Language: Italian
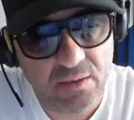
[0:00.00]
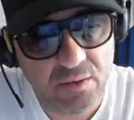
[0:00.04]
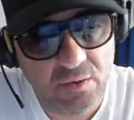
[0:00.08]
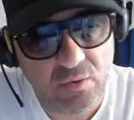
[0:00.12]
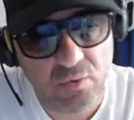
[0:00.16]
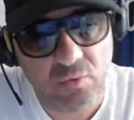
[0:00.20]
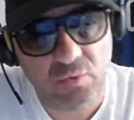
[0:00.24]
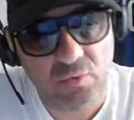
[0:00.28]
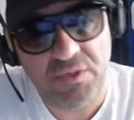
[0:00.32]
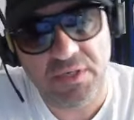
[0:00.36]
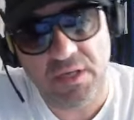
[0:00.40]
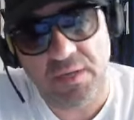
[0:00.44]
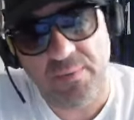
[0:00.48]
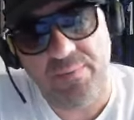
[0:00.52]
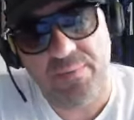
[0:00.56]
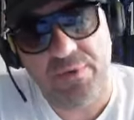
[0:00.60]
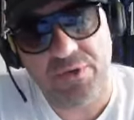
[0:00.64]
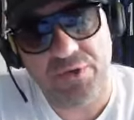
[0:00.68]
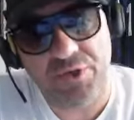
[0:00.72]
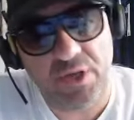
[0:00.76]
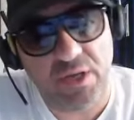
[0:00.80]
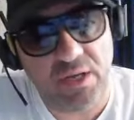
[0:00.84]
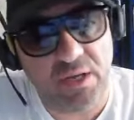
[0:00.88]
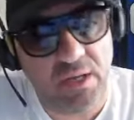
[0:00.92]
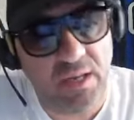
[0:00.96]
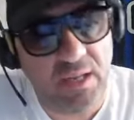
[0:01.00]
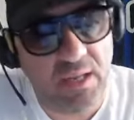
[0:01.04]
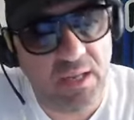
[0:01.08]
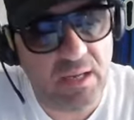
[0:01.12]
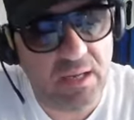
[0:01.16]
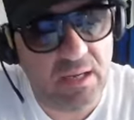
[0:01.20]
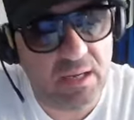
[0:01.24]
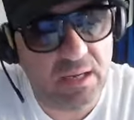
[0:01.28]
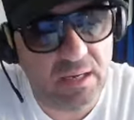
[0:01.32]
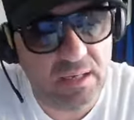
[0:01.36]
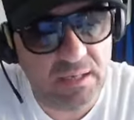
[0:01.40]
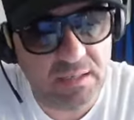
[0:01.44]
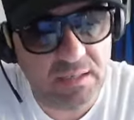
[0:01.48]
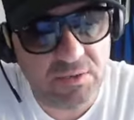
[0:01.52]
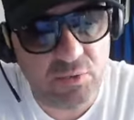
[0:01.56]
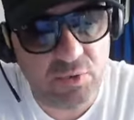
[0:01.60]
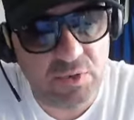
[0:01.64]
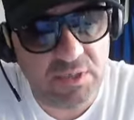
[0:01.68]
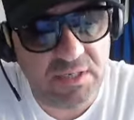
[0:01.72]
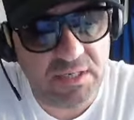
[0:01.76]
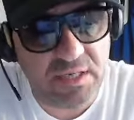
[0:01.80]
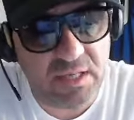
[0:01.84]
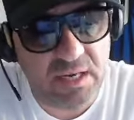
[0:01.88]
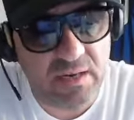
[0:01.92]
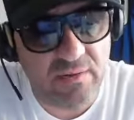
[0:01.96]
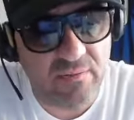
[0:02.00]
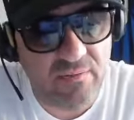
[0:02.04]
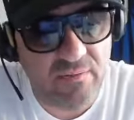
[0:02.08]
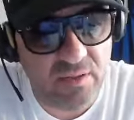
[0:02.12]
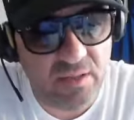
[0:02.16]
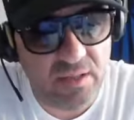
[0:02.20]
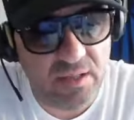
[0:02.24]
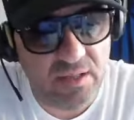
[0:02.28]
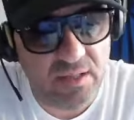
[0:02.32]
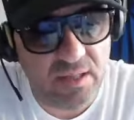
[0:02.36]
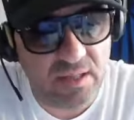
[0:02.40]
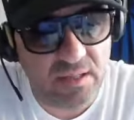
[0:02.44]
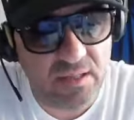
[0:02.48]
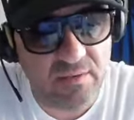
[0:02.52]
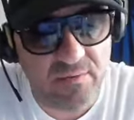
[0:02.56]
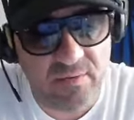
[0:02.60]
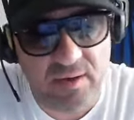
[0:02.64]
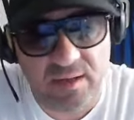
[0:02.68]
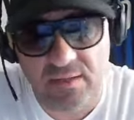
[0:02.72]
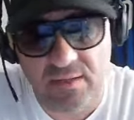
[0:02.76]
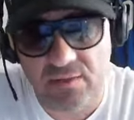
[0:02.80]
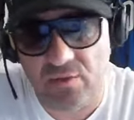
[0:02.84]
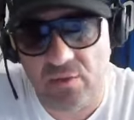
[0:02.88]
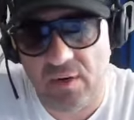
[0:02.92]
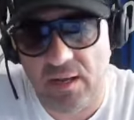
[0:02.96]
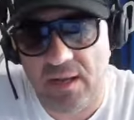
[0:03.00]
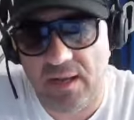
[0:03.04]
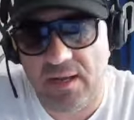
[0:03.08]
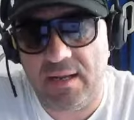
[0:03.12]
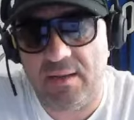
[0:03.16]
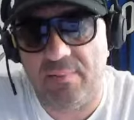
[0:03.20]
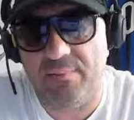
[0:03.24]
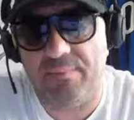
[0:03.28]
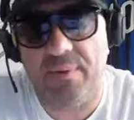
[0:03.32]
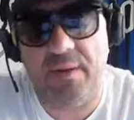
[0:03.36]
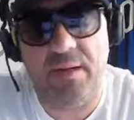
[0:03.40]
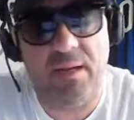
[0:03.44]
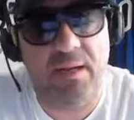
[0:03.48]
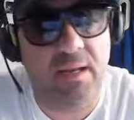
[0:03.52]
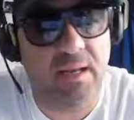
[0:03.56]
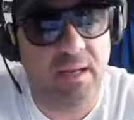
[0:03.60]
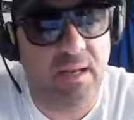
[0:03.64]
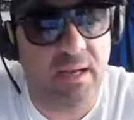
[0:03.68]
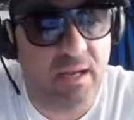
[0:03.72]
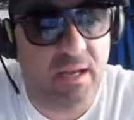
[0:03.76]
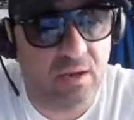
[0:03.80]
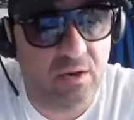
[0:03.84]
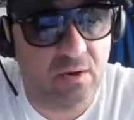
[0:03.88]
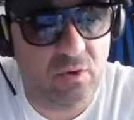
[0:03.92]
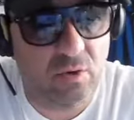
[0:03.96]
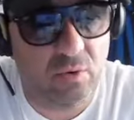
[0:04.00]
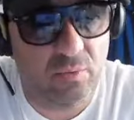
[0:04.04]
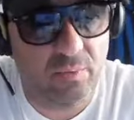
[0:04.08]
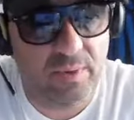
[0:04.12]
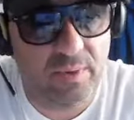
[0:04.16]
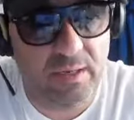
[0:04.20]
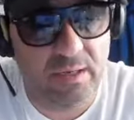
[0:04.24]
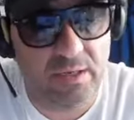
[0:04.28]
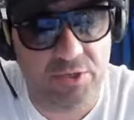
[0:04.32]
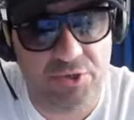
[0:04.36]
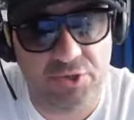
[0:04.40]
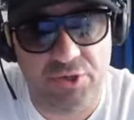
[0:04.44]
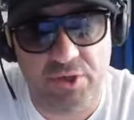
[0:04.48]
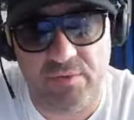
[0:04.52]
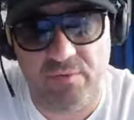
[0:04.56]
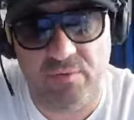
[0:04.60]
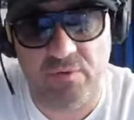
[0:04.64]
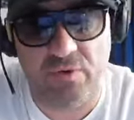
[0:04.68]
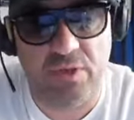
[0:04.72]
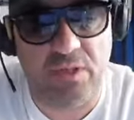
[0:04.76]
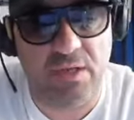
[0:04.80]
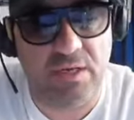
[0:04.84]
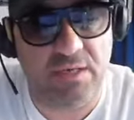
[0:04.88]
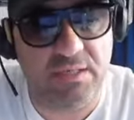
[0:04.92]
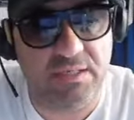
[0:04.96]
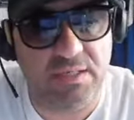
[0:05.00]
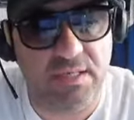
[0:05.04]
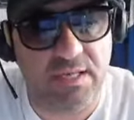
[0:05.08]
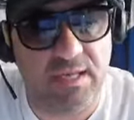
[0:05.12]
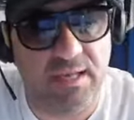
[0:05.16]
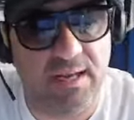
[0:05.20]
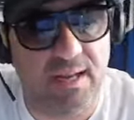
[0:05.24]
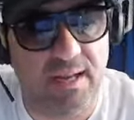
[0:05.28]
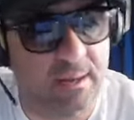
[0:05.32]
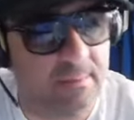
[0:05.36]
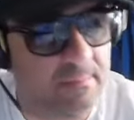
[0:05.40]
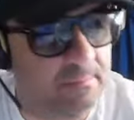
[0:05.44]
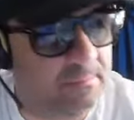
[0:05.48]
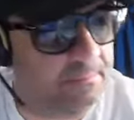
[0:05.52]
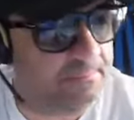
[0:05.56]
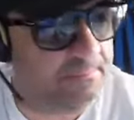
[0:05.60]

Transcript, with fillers: con un semplice clic su iscriviti ed attivando la campanellina. Come dicevo ieri sera,